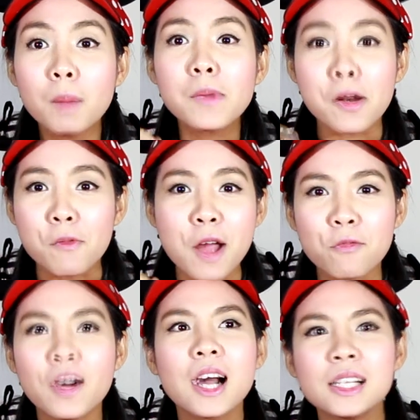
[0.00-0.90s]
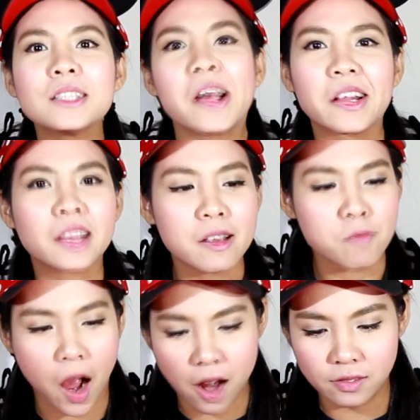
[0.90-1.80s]
มันเหมือนเวเฟอร์ที่ใส่ติ
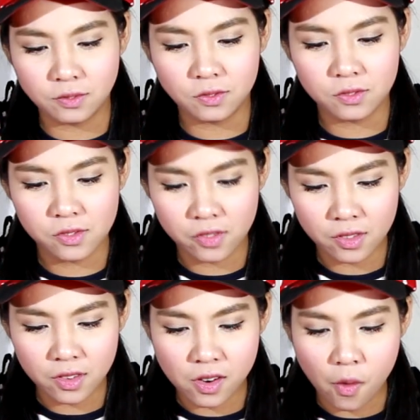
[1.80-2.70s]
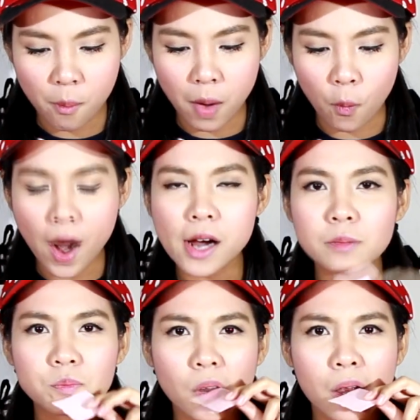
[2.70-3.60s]
มอะแบบว่า
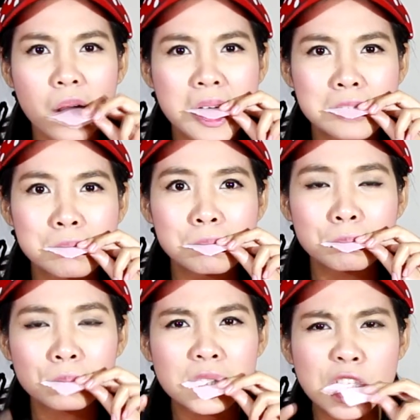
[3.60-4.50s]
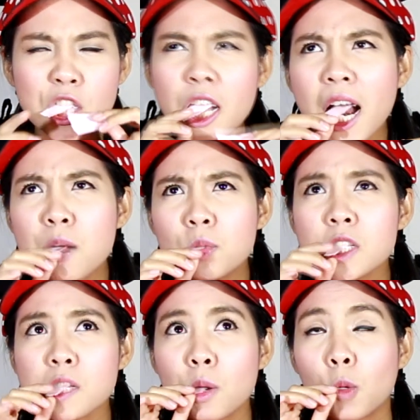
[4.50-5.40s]
รสชาติมั
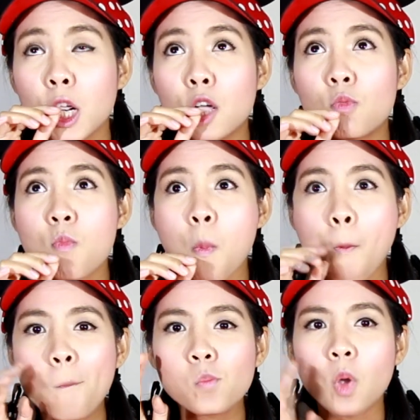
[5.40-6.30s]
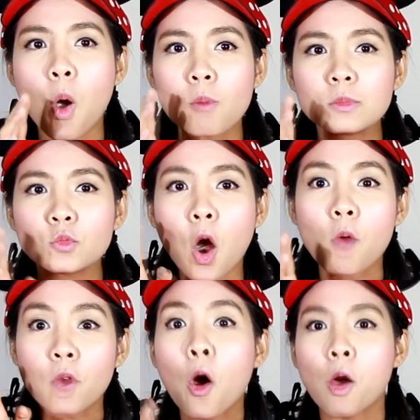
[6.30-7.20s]
นจะแบบว่า
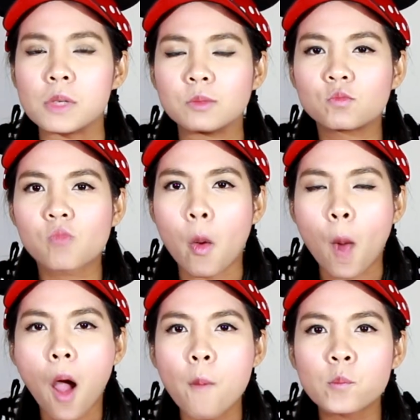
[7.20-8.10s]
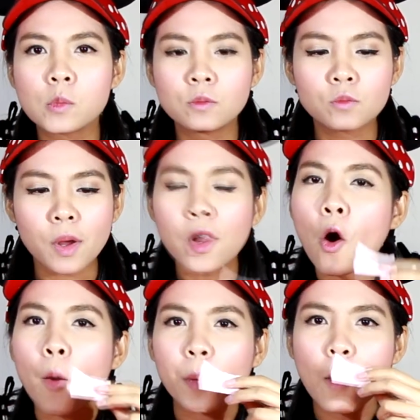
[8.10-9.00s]
อ่อนๆอะแบบว่า มันห
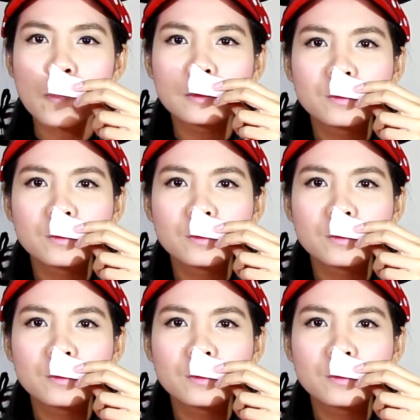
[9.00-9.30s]
อมไง